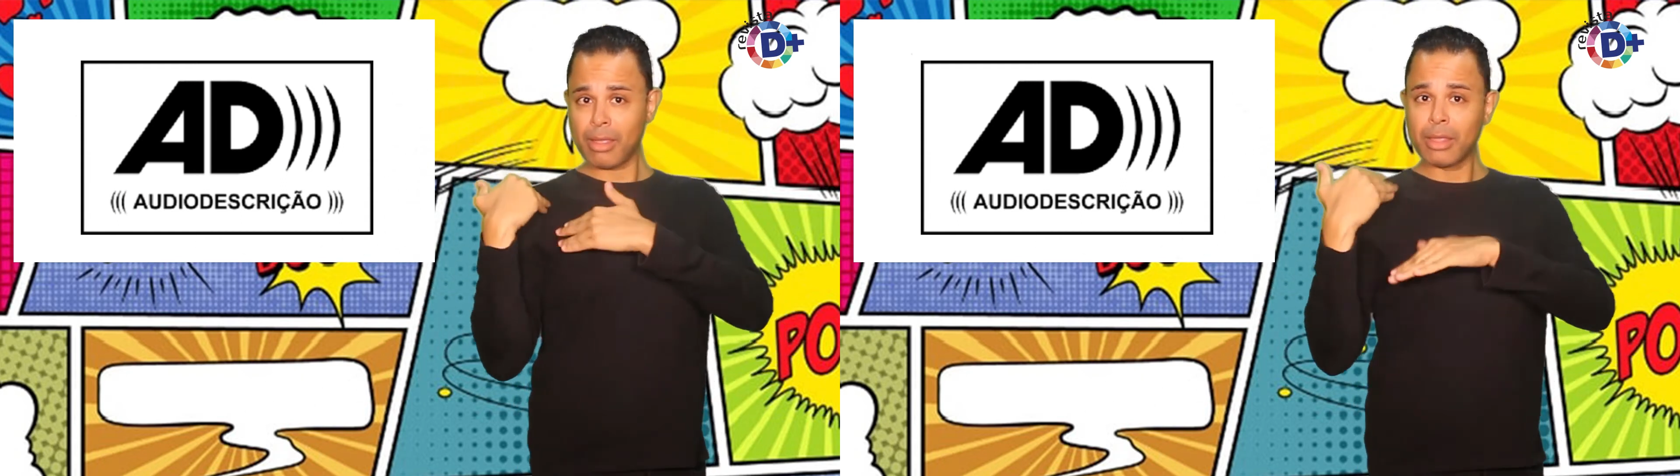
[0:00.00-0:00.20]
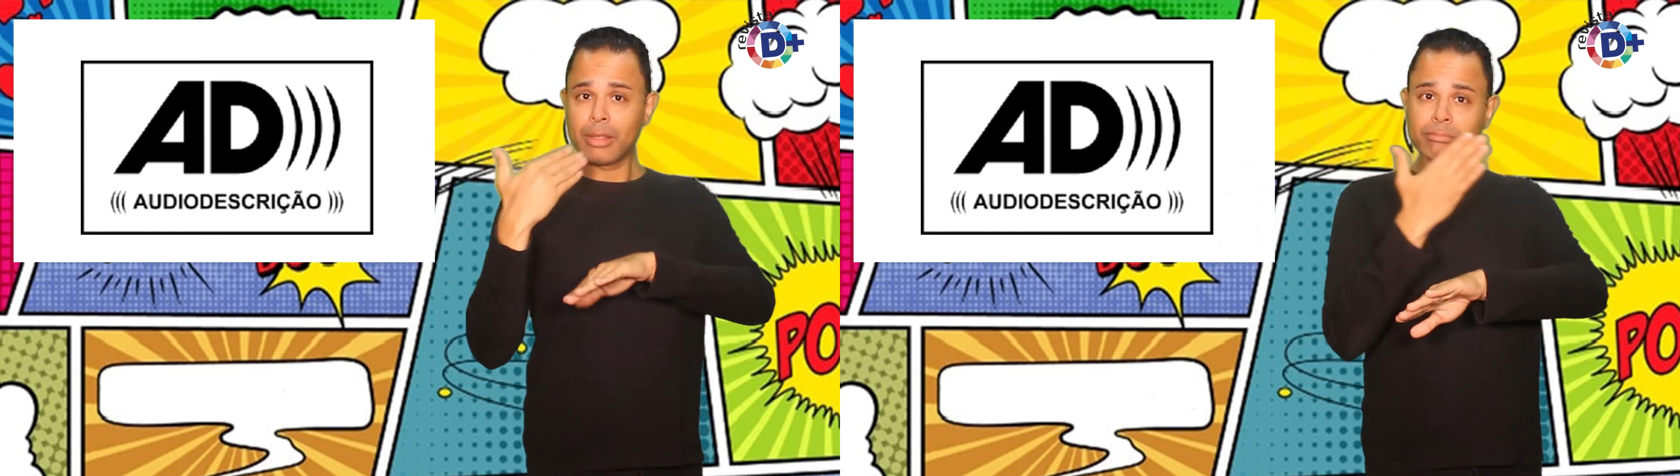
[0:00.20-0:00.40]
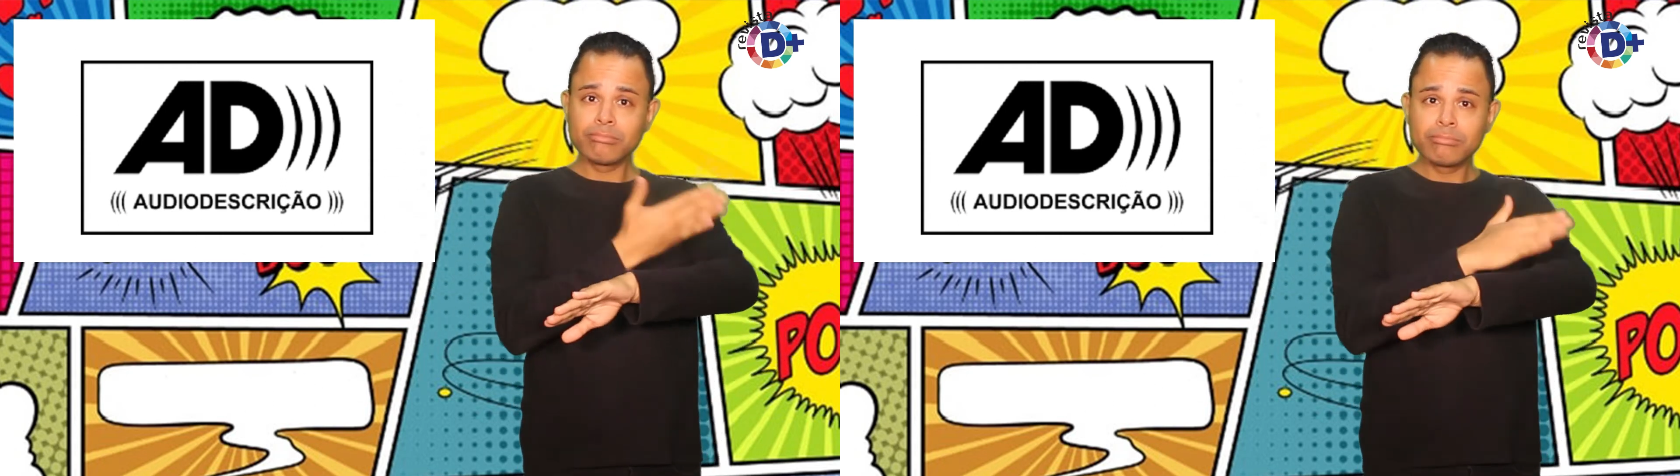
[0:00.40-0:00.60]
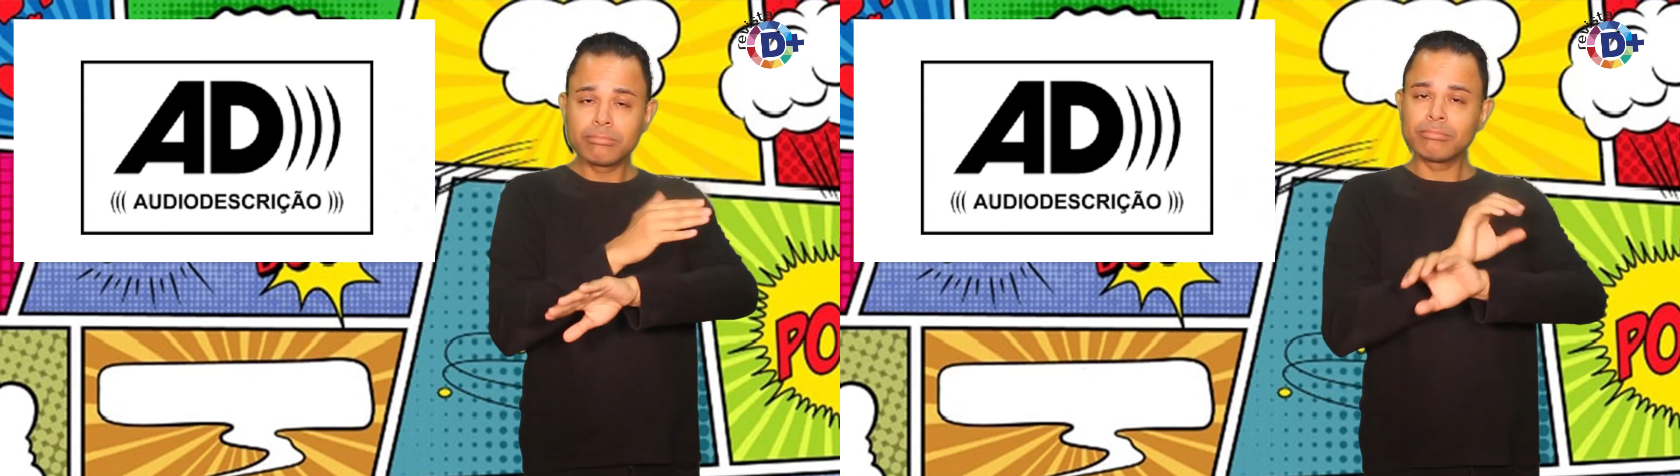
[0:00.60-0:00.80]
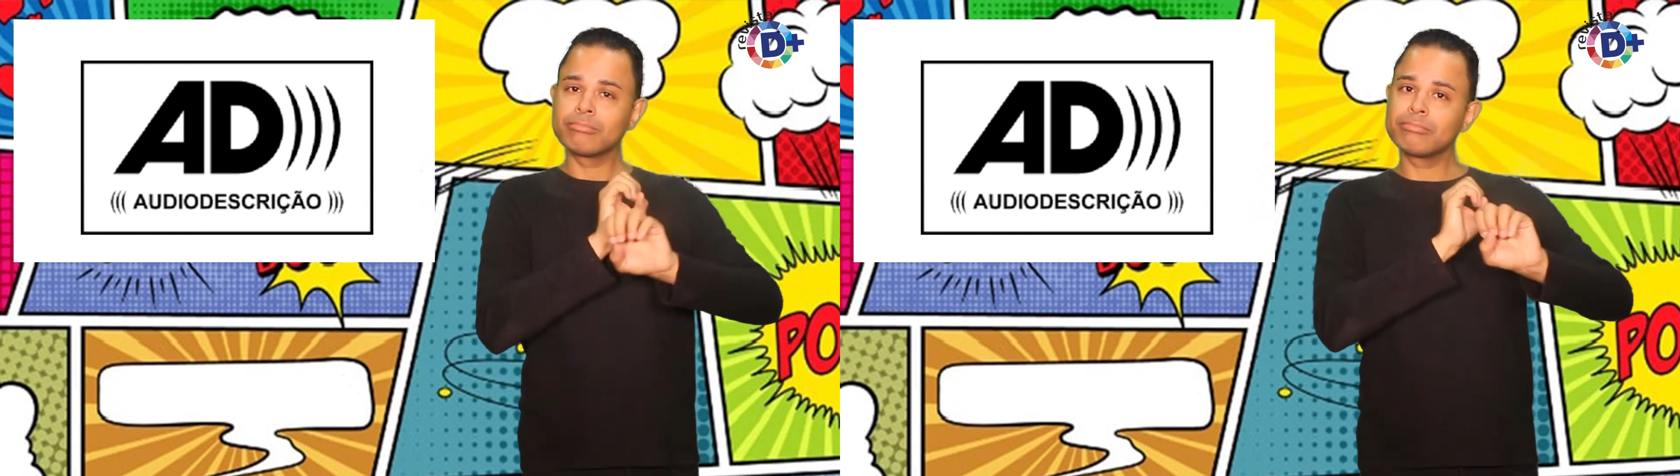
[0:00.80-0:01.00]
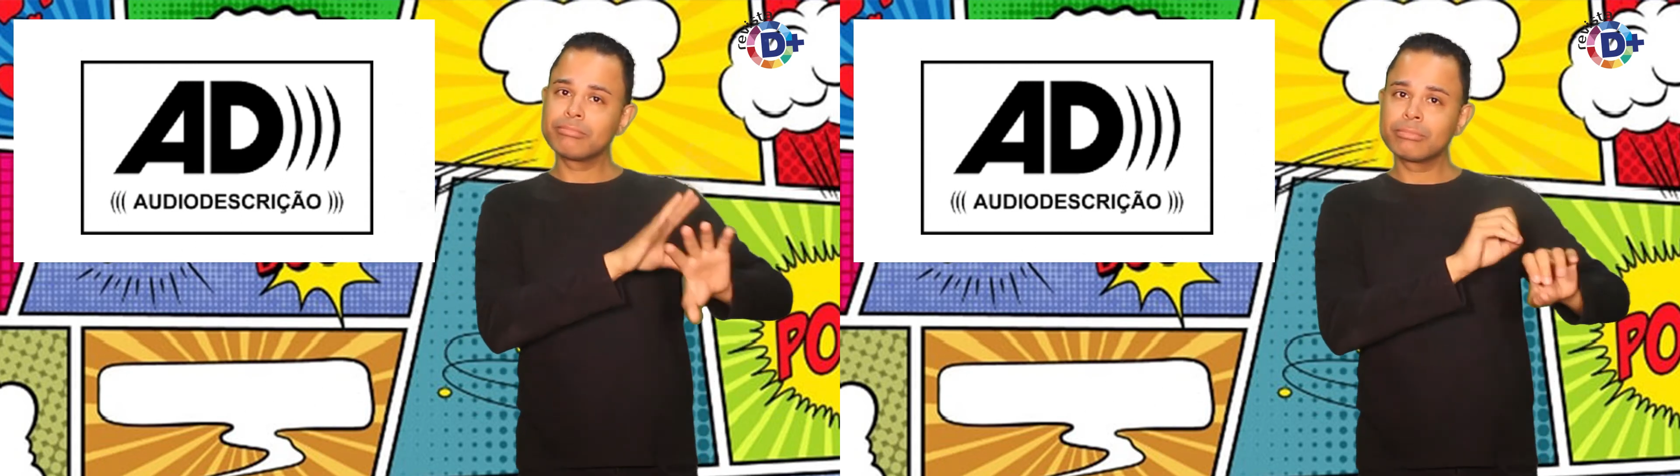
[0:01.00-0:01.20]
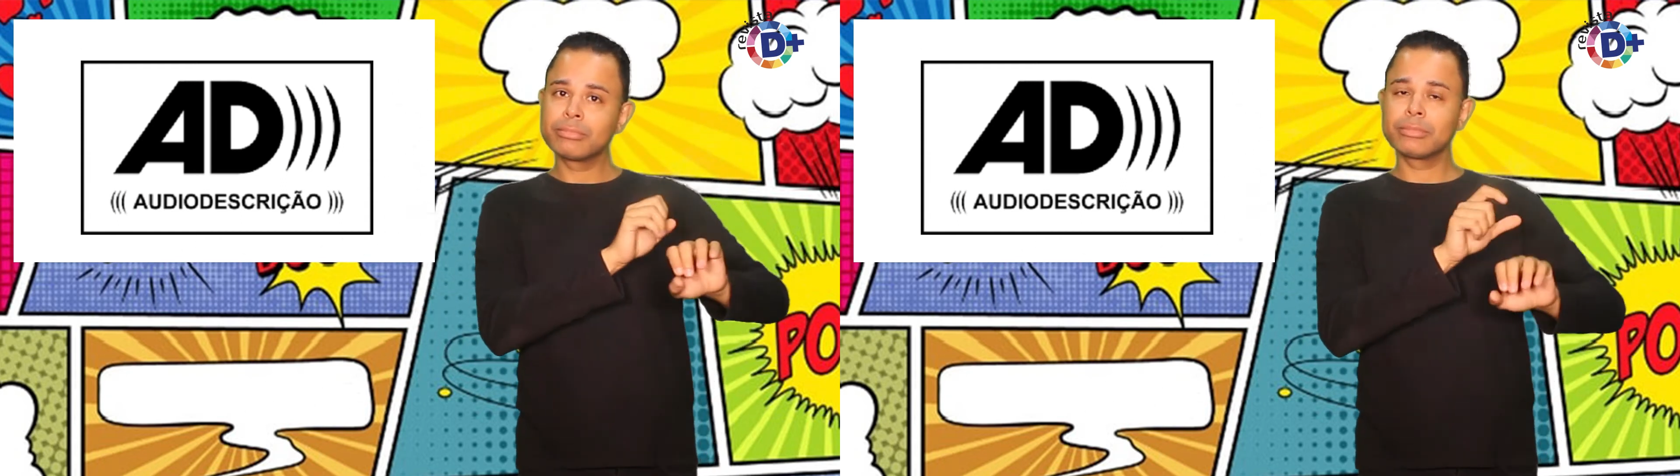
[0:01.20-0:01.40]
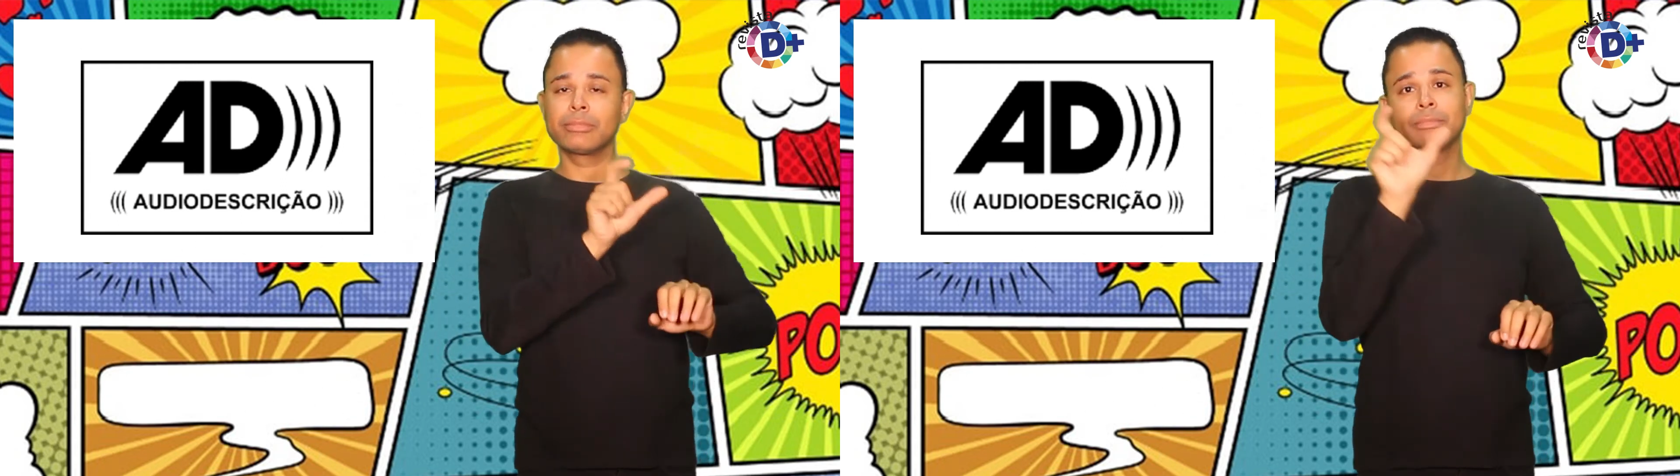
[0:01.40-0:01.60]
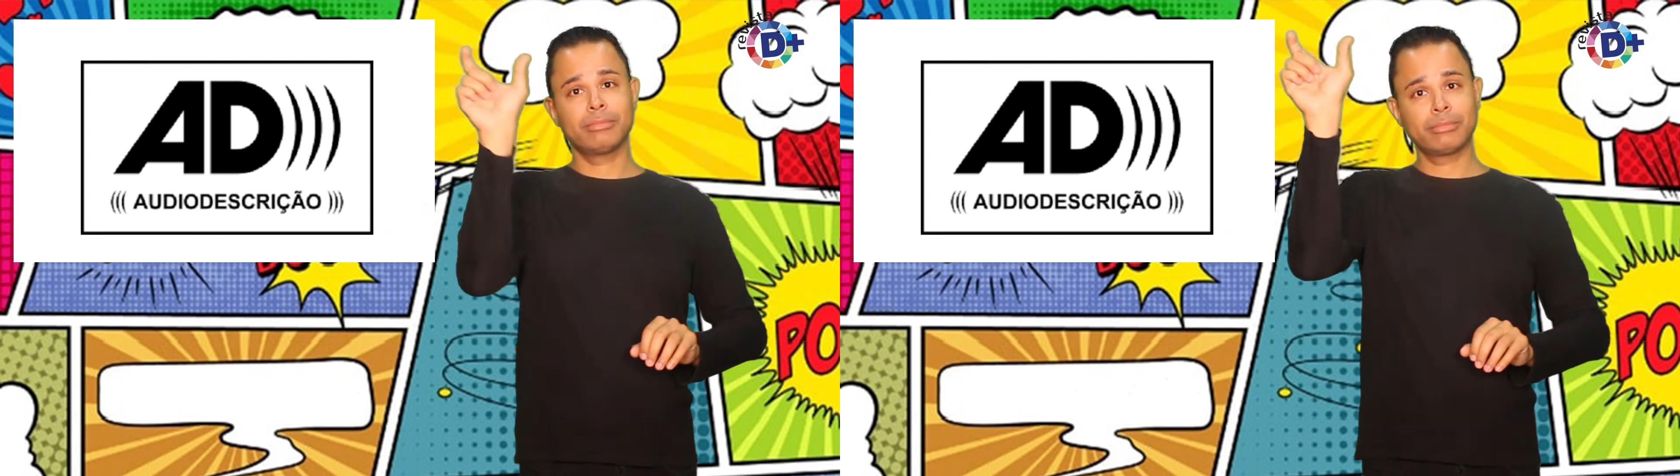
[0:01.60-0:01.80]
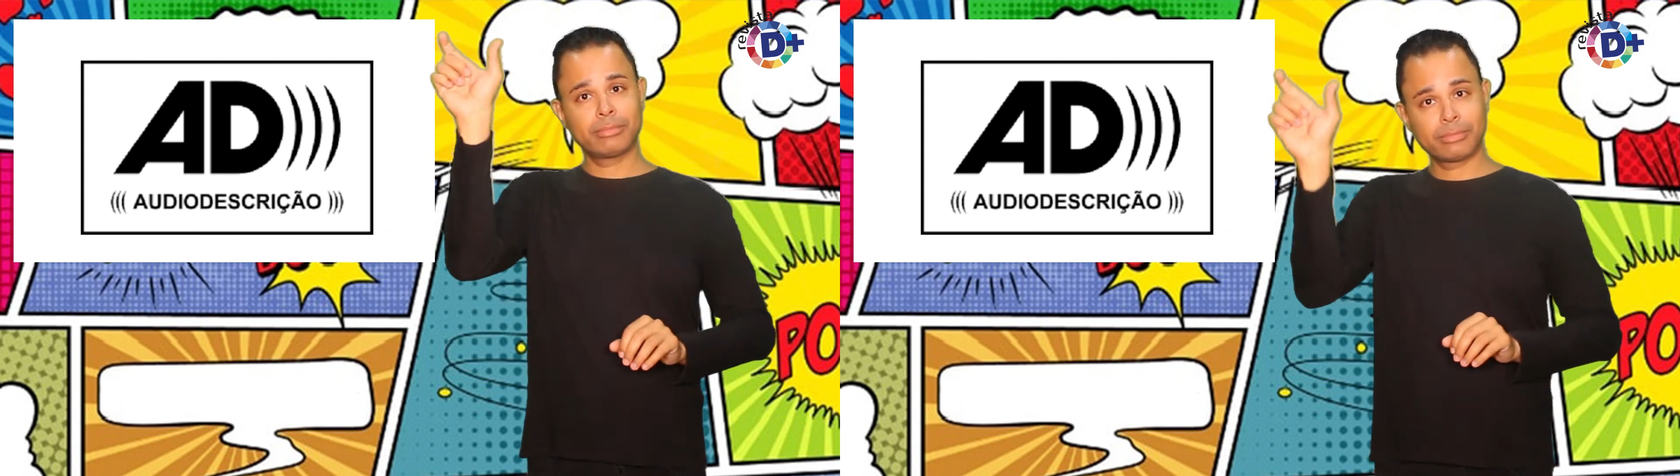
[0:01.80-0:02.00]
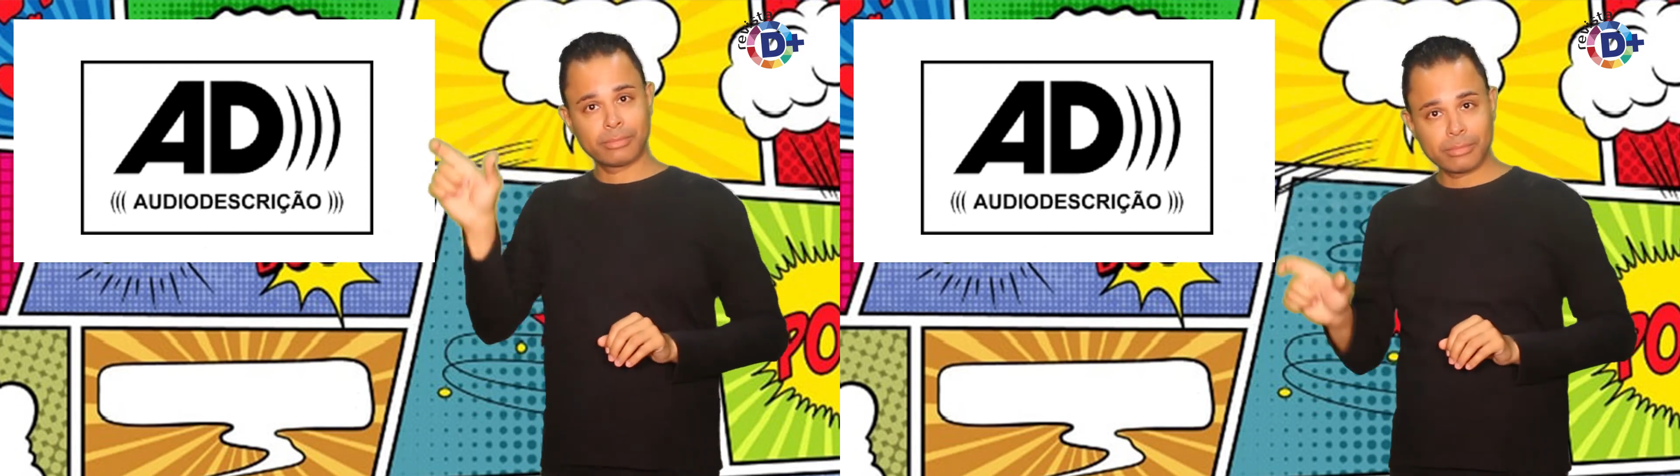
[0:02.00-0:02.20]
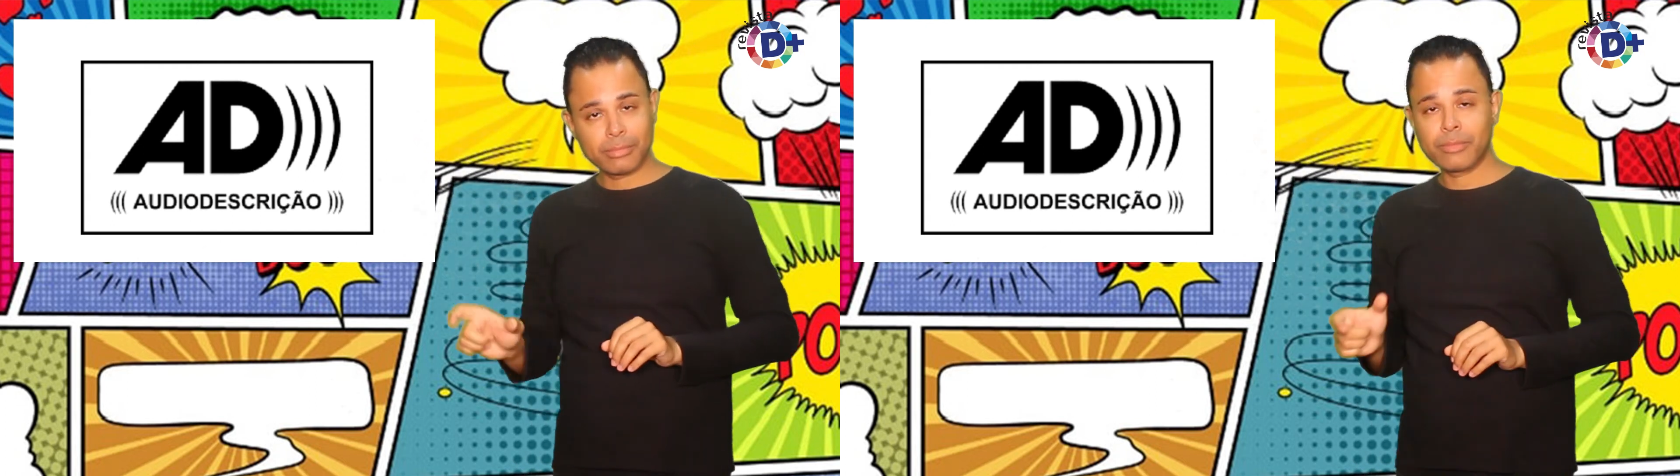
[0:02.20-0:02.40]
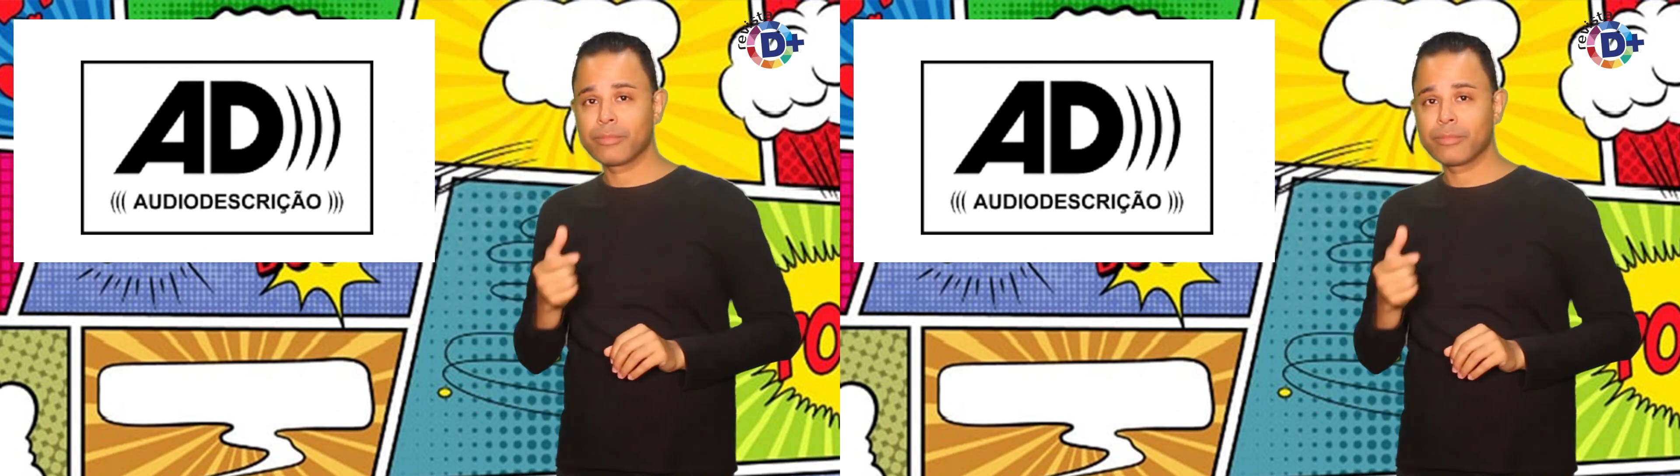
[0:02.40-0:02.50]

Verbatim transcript: ministrar as oficinas é